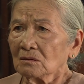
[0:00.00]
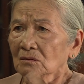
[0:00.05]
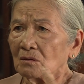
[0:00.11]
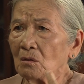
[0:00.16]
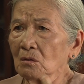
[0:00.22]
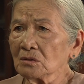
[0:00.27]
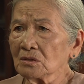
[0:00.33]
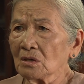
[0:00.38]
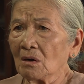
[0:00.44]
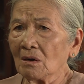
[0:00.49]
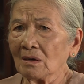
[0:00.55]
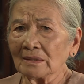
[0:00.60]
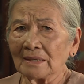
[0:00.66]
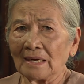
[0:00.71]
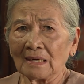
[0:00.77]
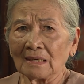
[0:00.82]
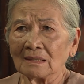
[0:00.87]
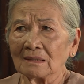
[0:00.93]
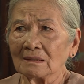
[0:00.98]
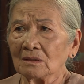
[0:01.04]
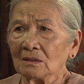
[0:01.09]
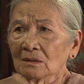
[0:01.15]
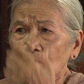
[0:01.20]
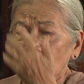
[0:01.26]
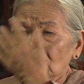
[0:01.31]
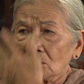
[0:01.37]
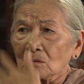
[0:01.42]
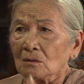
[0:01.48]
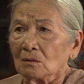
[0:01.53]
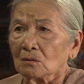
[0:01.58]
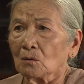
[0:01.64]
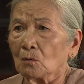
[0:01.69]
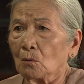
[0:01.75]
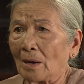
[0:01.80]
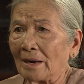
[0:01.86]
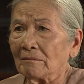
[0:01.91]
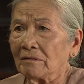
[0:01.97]
tô son nè
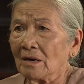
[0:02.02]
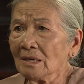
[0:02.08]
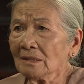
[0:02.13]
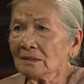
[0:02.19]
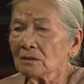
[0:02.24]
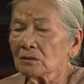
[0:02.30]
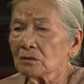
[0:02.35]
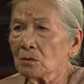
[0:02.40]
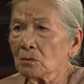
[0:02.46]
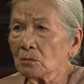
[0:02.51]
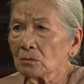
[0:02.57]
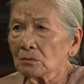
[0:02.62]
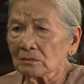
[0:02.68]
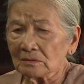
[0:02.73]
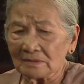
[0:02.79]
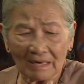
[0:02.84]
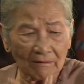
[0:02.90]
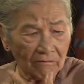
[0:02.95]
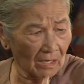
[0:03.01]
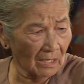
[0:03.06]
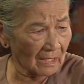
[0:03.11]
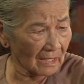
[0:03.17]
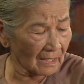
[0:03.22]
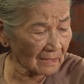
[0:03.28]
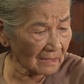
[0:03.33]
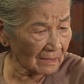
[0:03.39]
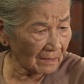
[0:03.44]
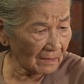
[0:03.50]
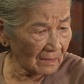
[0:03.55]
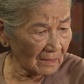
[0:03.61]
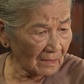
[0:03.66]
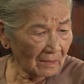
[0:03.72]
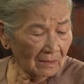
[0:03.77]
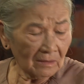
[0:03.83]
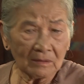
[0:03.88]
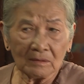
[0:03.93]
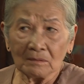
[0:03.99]
rồi quẹt phấn nữa chú quẹt phấn lên
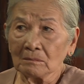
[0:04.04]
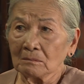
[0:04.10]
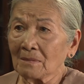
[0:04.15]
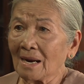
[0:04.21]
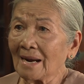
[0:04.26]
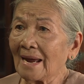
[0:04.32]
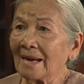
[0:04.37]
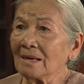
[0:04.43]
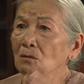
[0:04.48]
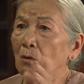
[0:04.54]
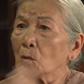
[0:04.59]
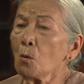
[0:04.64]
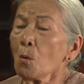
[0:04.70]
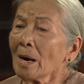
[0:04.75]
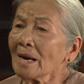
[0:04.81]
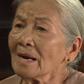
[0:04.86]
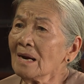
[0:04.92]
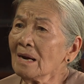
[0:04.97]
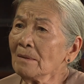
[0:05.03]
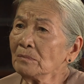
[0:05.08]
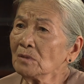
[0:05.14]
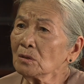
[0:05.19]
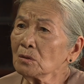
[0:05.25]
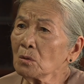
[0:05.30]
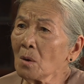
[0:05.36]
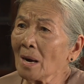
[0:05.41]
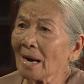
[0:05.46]
mà lại ngủ qua đêm nữa chú